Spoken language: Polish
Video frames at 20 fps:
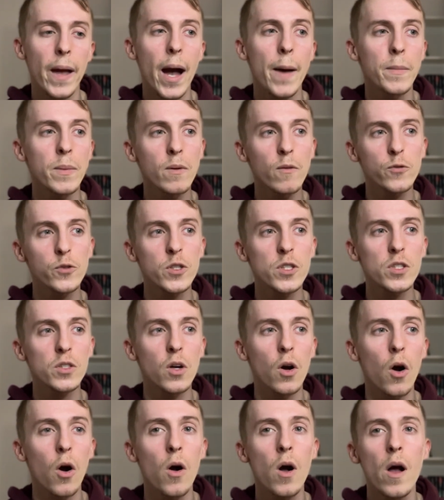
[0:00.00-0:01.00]
a mimo
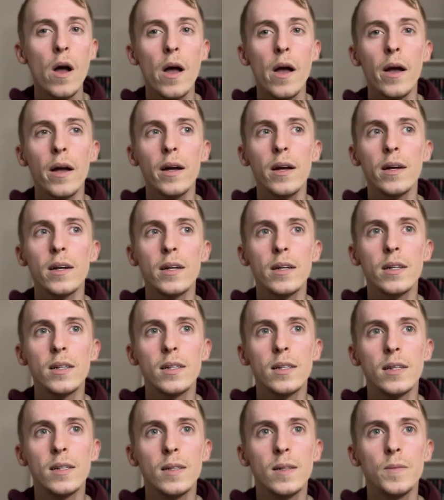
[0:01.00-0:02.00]
wszystko
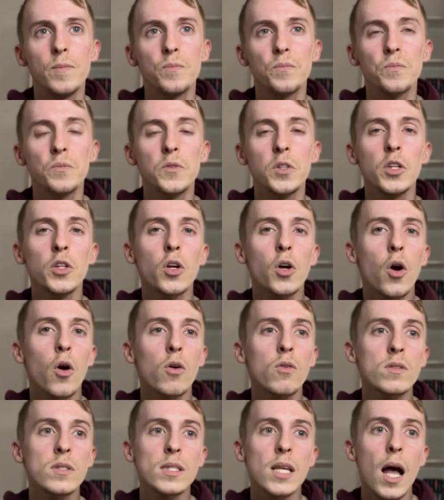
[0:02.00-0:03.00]
Yy, nie do
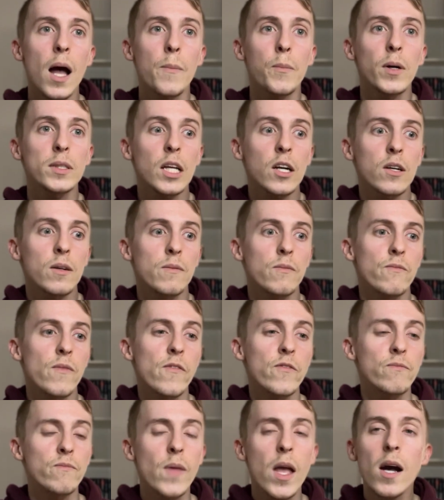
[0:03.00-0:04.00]
końca była tak,
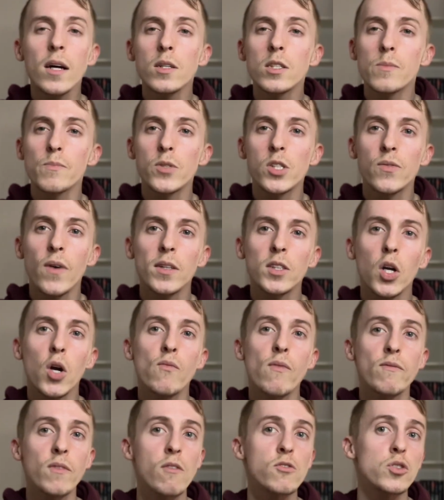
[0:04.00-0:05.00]
miała, przebyła
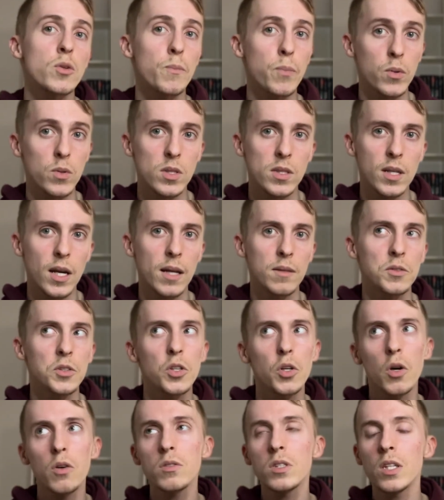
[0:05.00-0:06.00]
taką wewnętrzną pustkę.
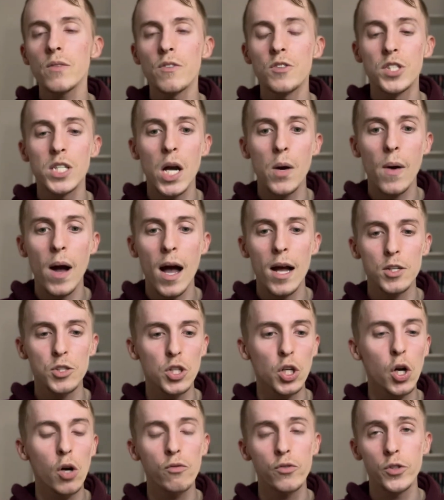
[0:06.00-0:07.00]
Nie do końca wiedziała,
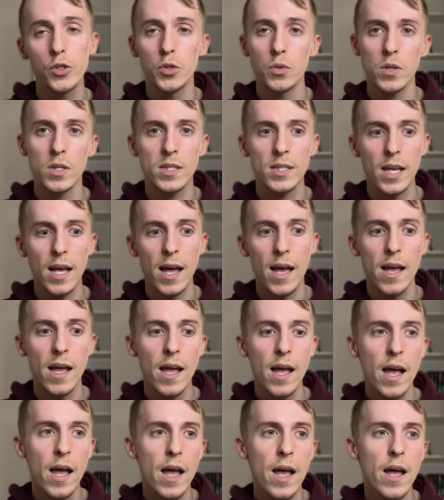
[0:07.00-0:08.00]
czego w życiu chce,
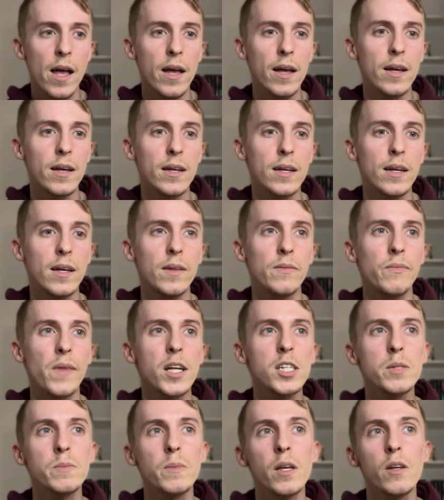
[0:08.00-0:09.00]
yy,
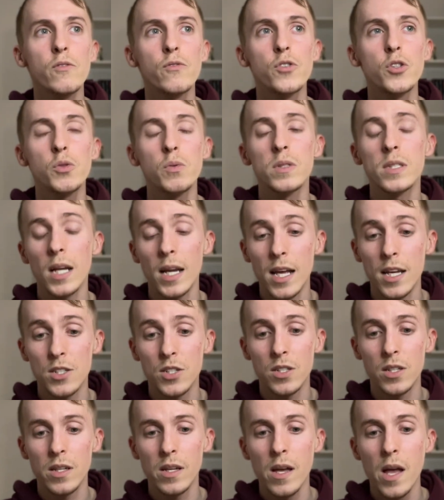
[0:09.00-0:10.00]
na czym jej w życiu
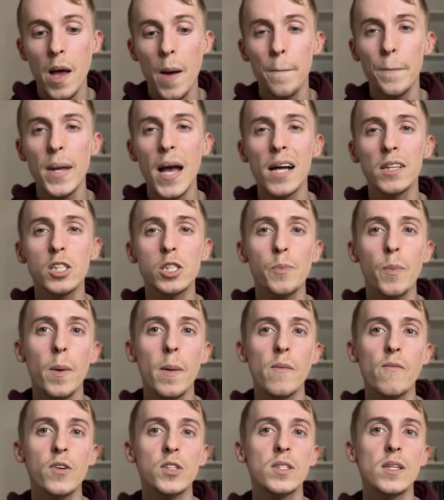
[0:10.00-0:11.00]
zależy. Miała też
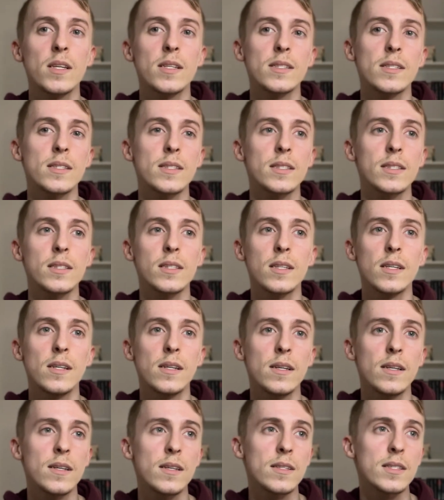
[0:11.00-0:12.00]
problemy właśnie z,
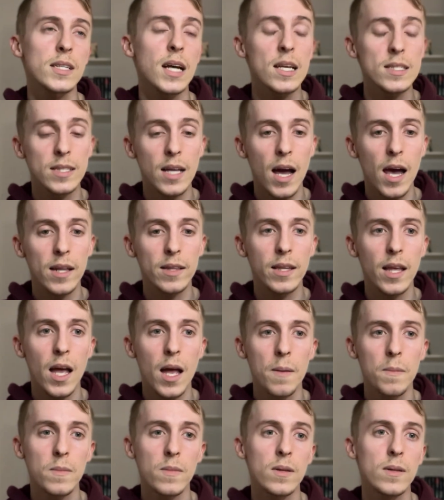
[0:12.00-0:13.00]
yy, z
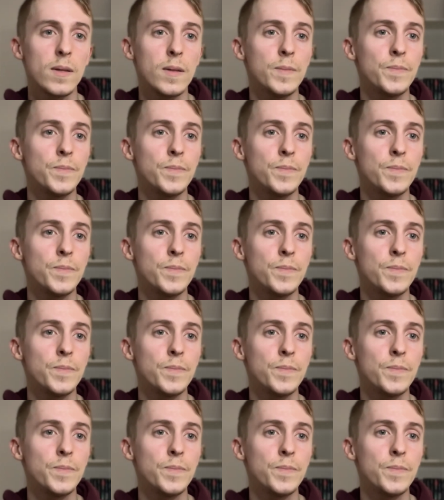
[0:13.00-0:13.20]
hazardem,